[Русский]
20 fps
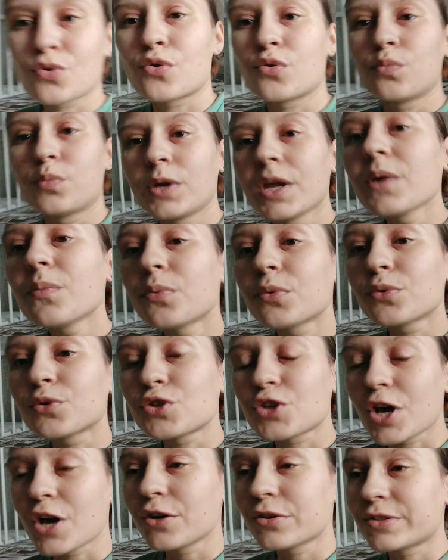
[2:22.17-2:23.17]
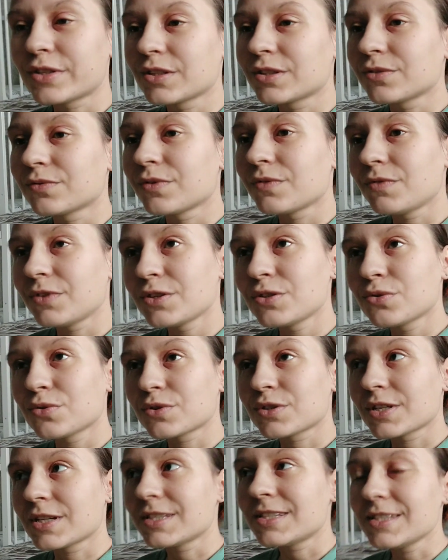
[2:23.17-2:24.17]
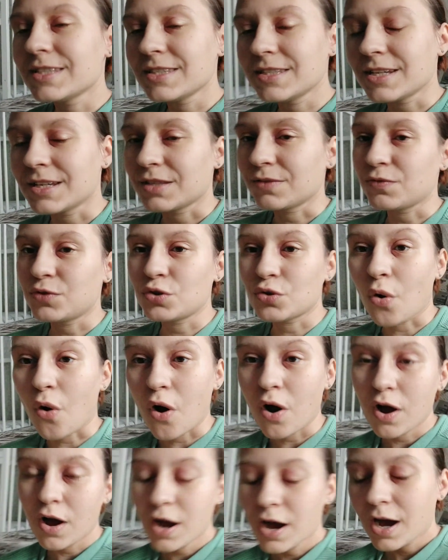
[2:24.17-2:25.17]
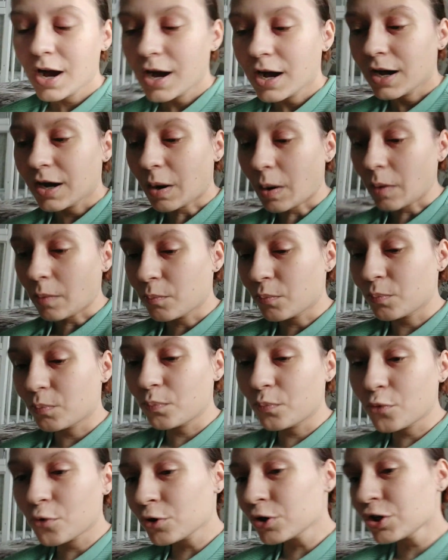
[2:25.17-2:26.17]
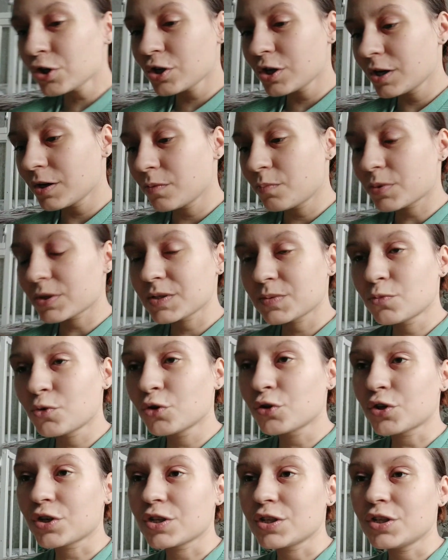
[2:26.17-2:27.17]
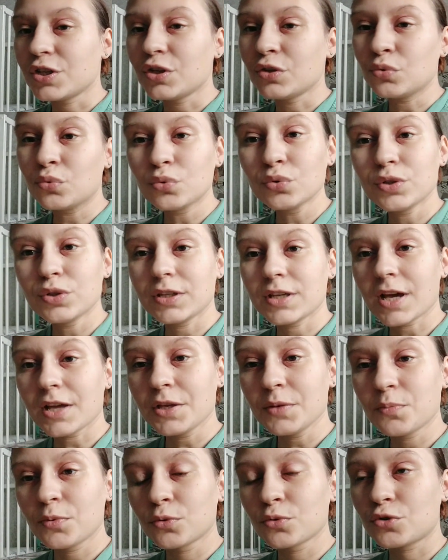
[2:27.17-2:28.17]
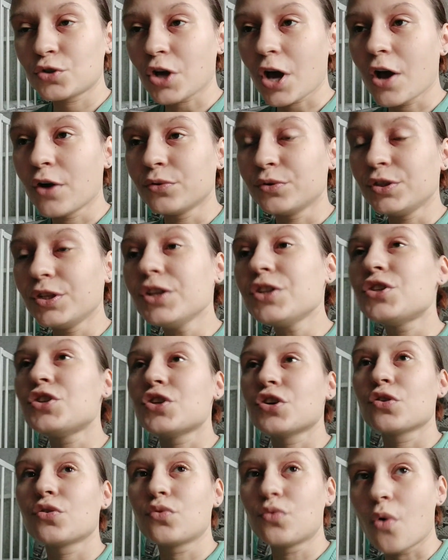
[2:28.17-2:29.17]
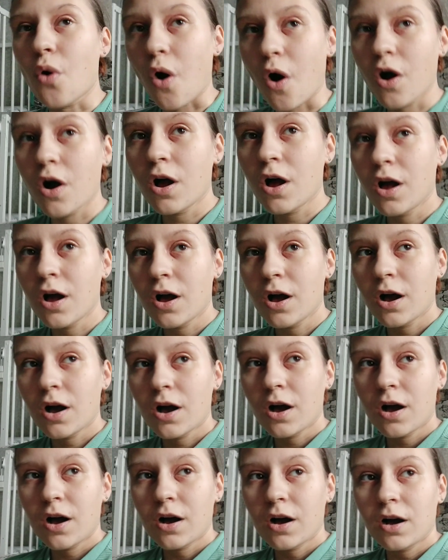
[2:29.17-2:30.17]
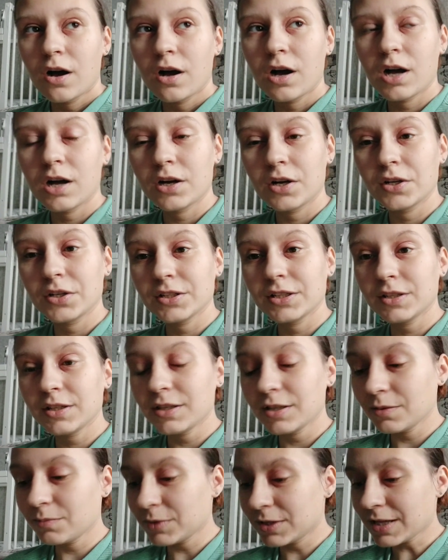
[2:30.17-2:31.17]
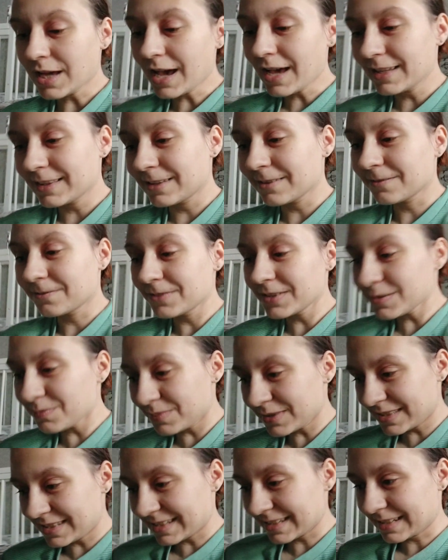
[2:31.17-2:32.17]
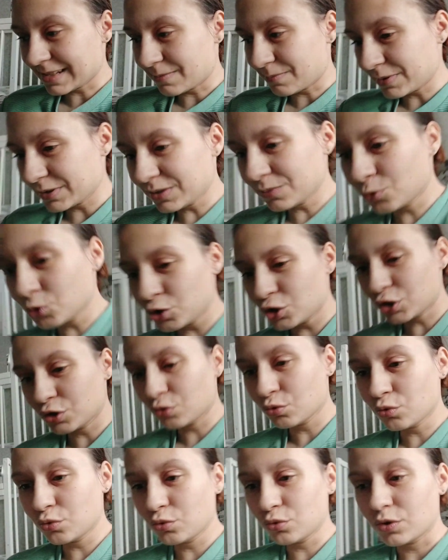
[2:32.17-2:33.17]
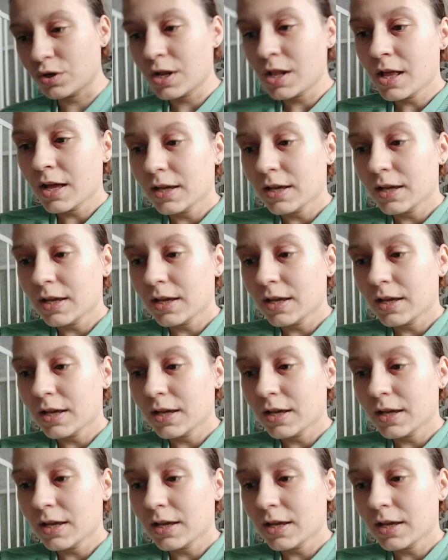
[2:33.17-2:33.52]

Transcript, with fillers: рублей получаю с этого видео за один день, все. А, больше просмотры не идут, я не получаю ничего. И меня это выбесило, потому что, ну,